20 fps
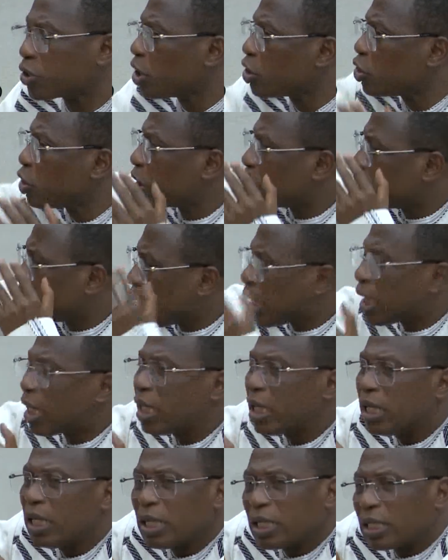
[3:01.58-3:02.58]
j'étais
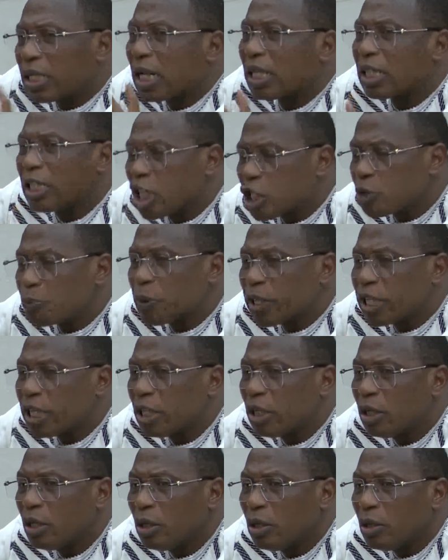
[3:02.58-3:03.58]
dans l'esprit
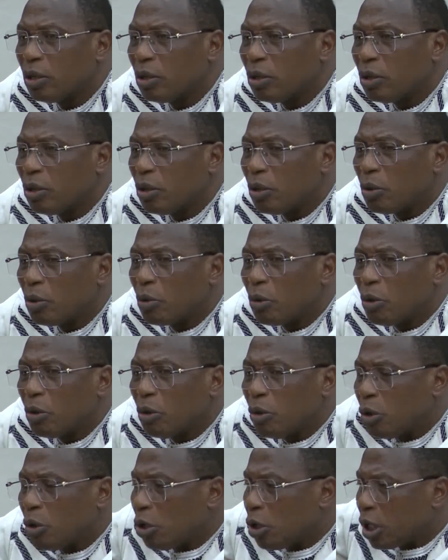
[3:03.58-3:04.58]

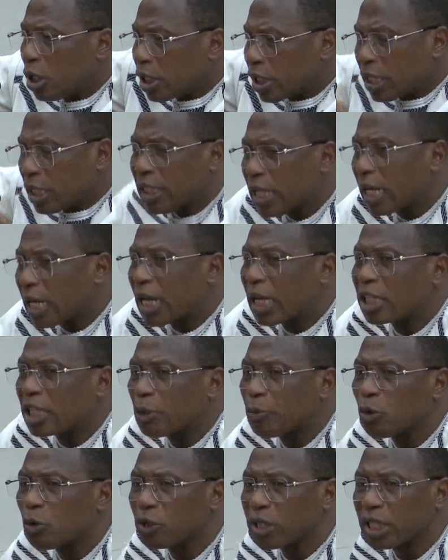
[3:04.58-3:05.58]
qu'il y ait la
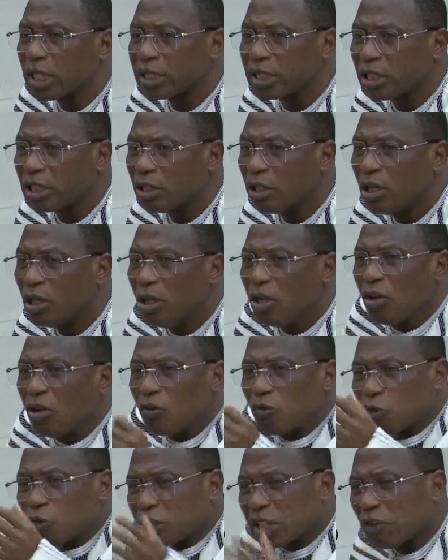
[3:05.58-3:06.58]
démocratie.
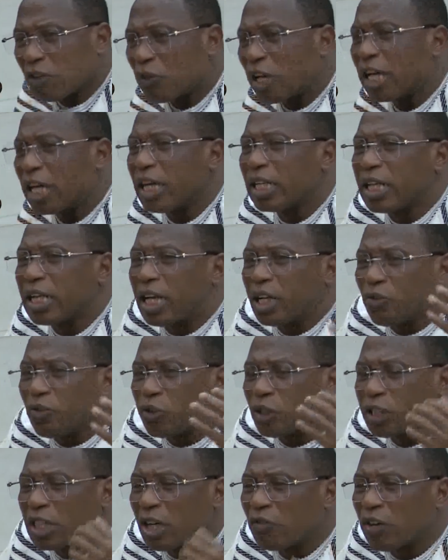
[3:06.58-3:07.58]
Vous envoyez, des,
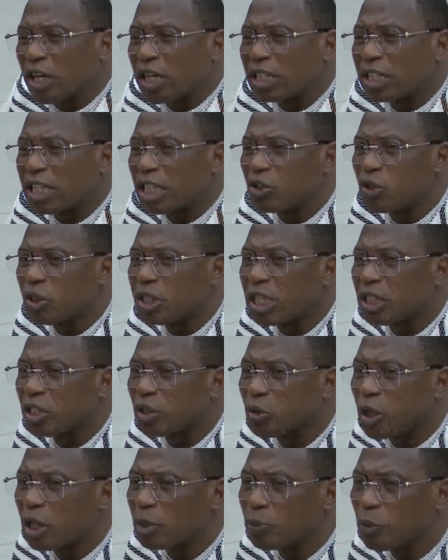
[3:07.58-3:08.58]
vous envoyez des,
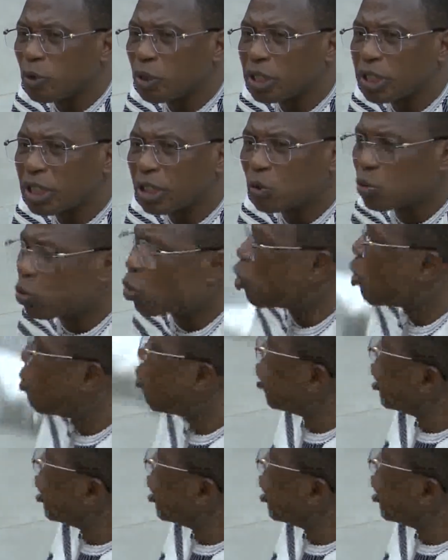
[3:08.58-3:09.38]
leaders politiques. Tout le monde